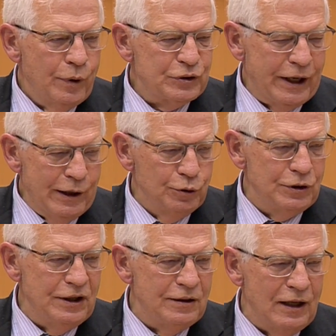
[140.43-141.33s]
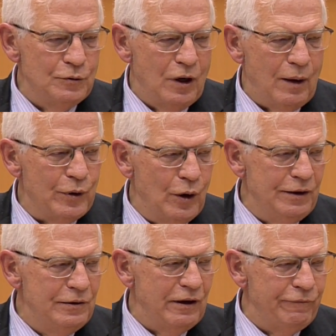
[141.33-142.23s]
por seguir utilizando la
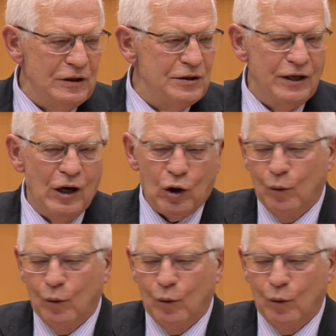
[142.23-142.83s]
violencia física